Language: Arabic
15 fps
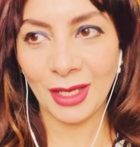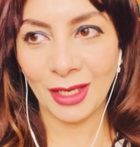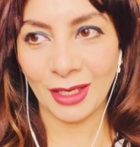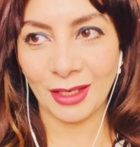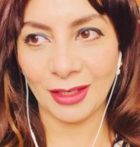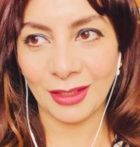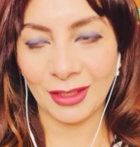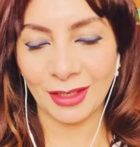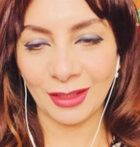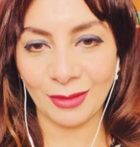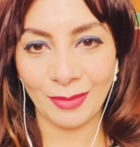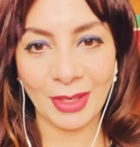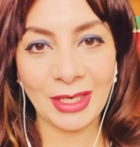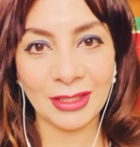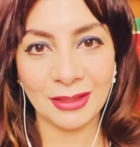
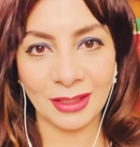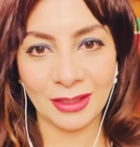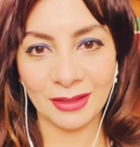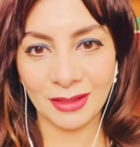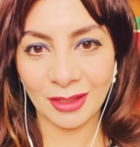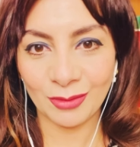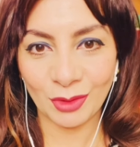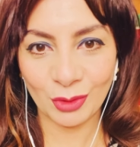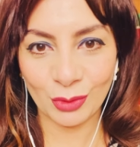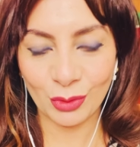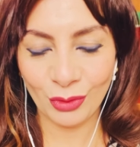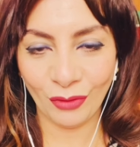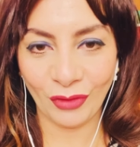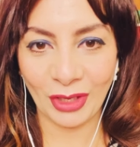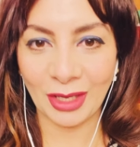البلد اللي انت
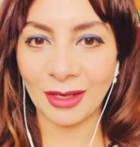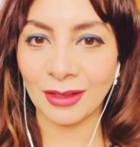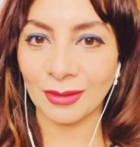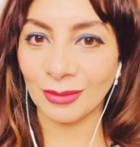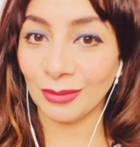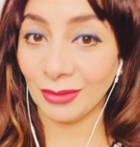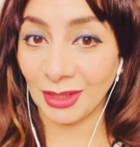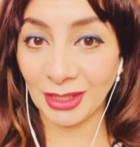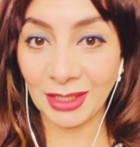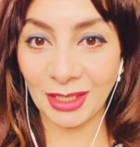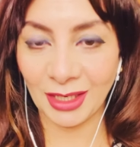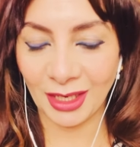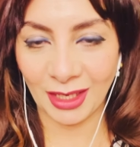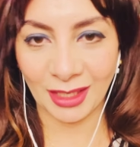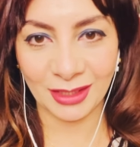موجود فيها مين
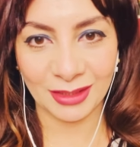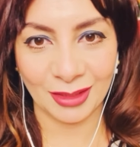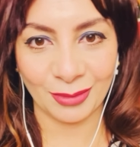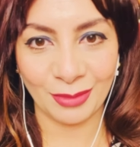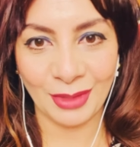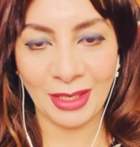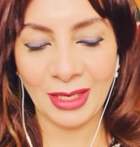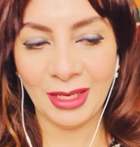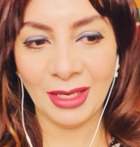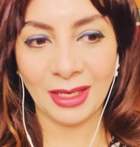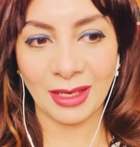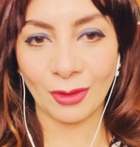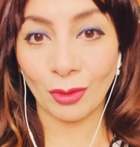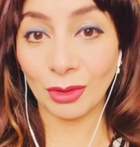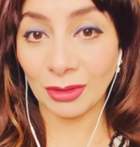اللي هيكسب
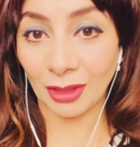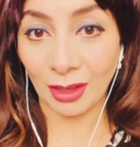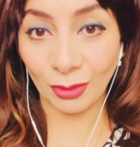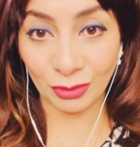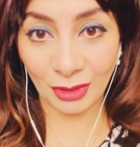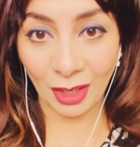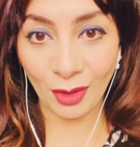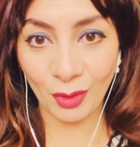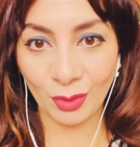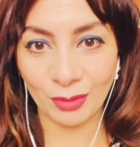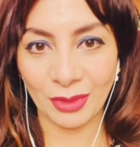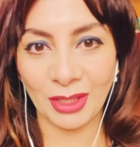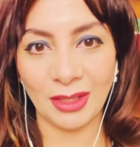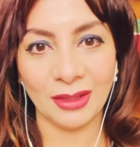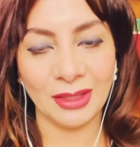اوضاعهم
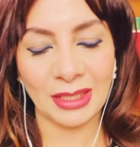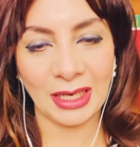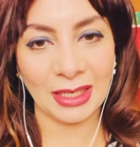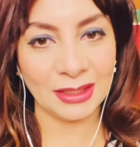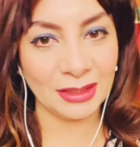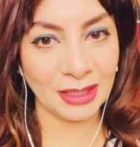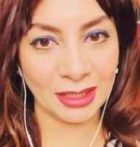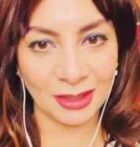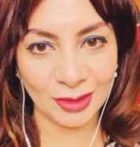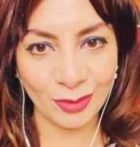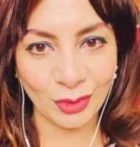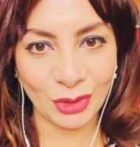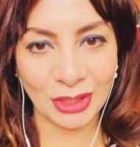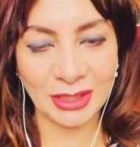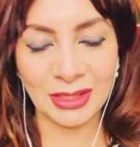ايه
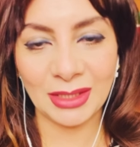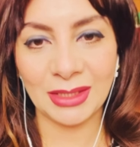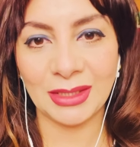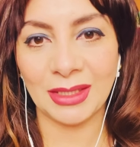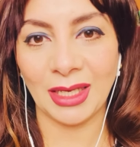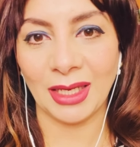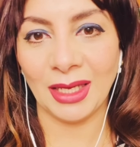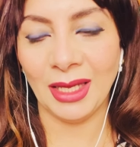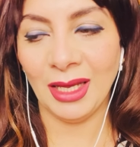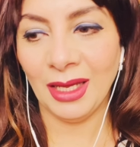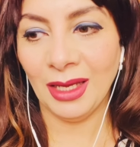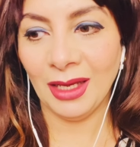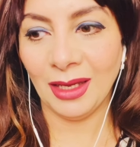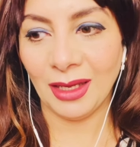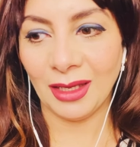هيتكلموا الناس ازاي
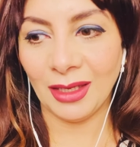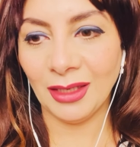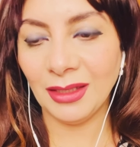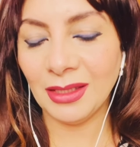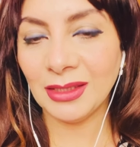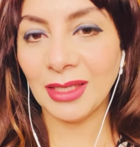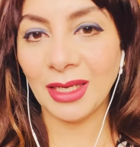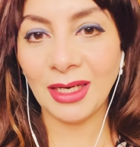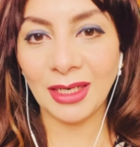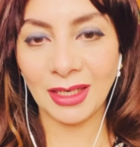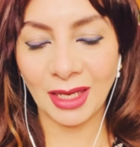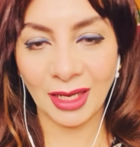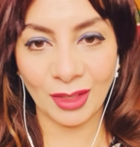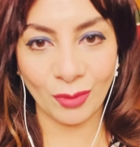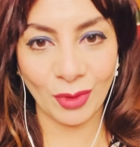ايه الرساله اللي
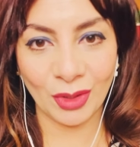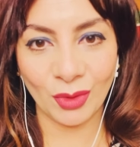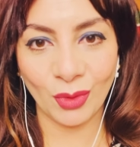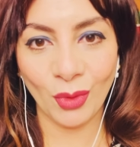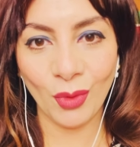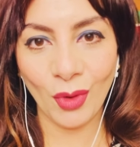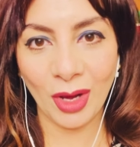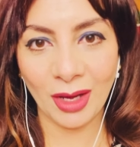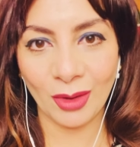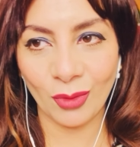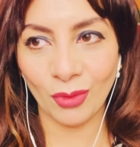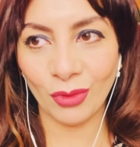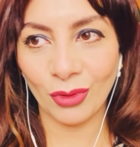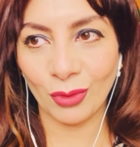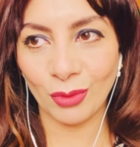هيوجهوها
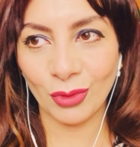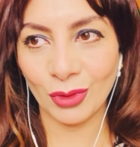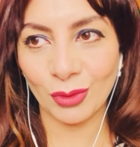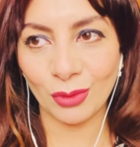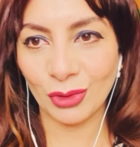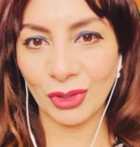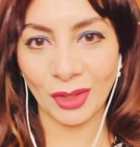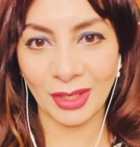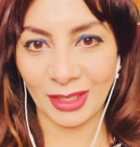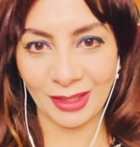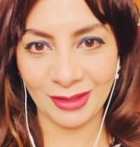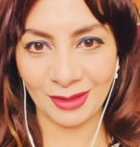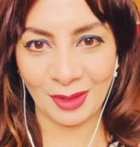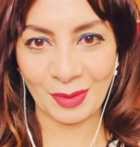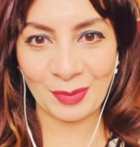
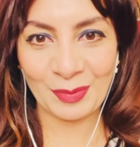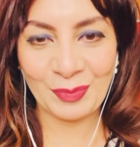وطريقتها